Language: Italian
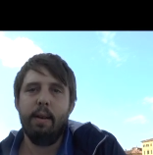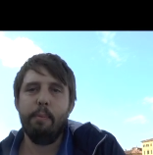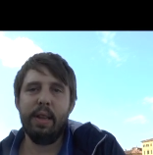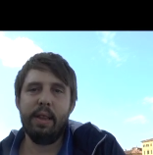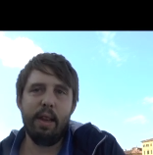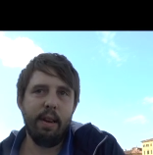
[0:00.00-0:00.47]

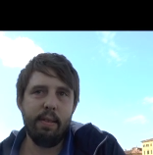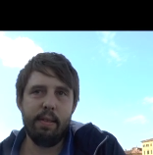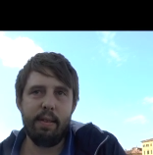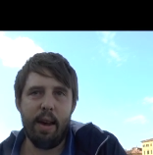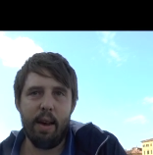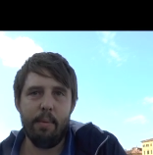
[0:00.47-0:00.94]
Mettere
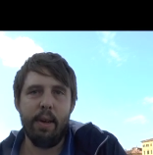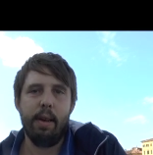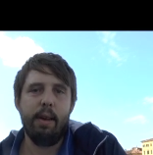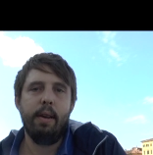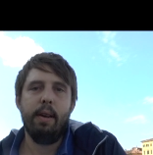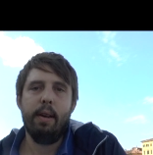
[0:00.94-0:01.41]

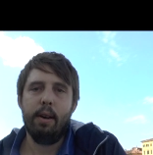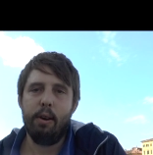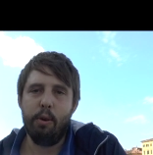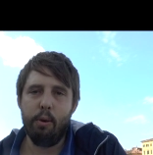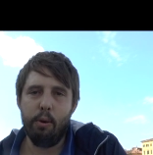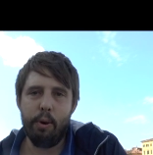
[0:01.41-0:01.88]
insieme
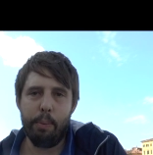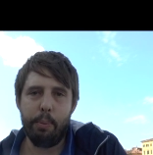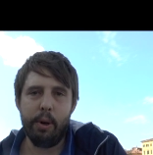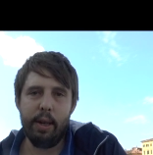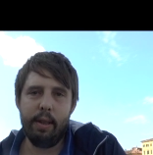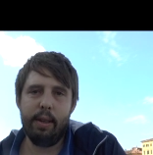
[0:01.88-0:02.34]
una
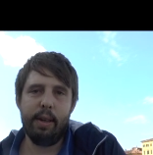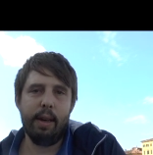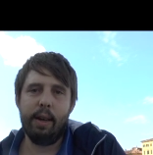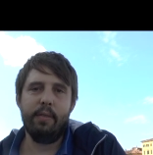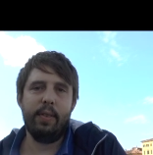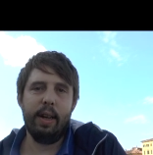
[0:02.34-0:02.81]
politica
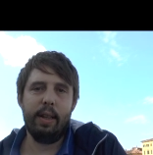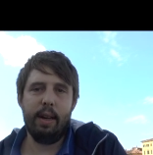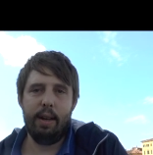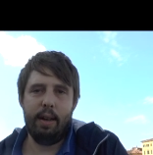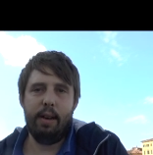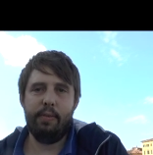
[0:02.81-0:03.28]
che
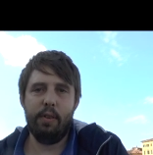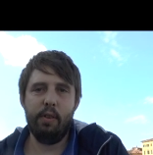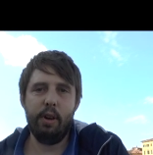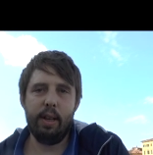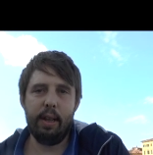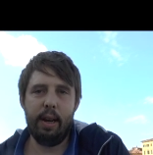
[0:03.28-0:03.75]
vada a
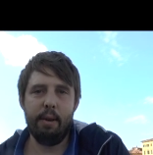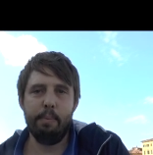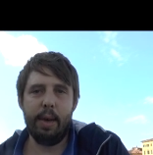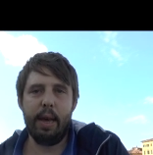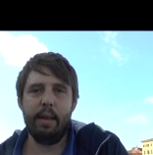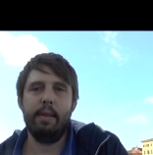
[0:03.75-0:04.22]
favore
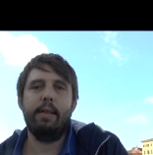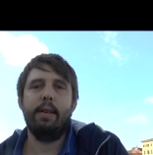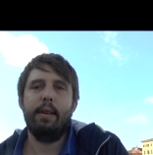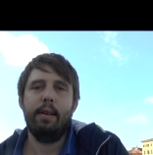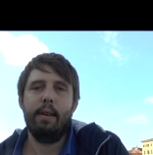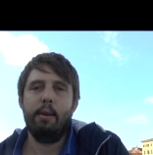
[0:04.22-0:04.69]
dell'ambiente,
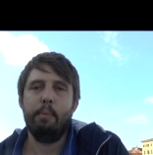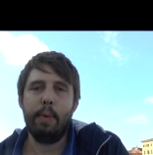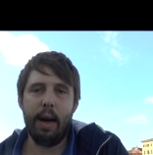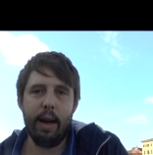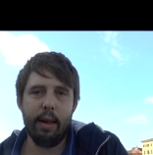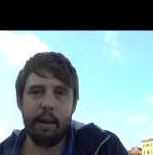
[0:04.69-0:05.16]

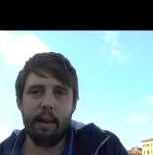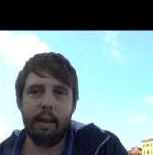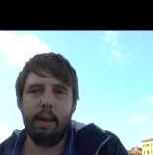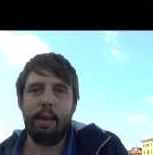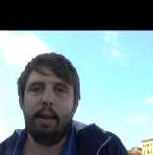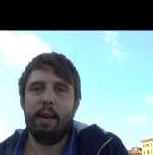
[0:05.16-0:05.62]
ma
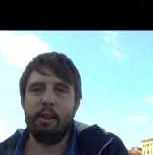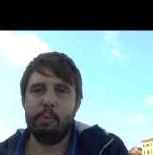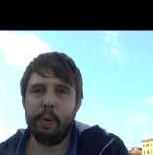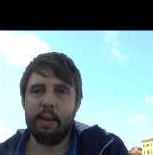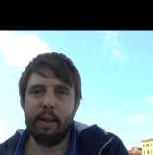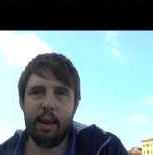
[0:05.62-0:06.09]
anche
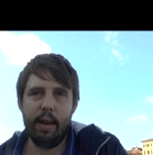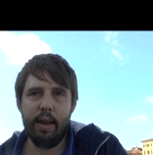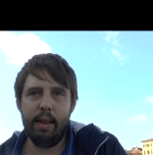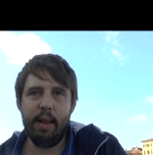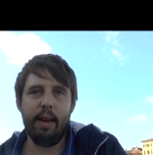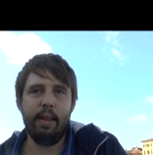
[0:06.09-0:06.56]
rispettare i
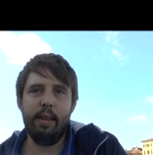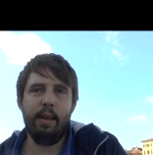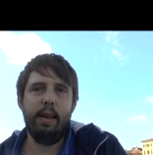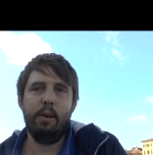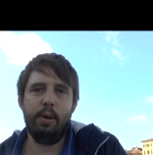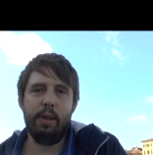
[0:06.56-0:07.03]
criteri
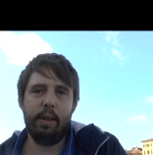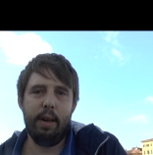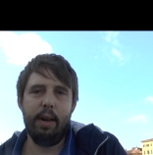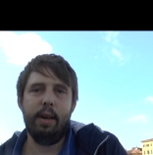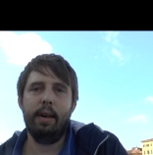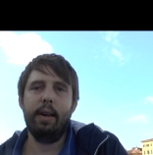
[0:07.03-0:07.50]
di
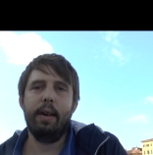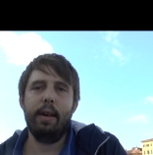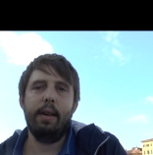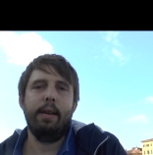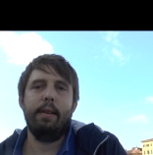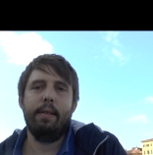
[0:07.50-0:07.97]
equità e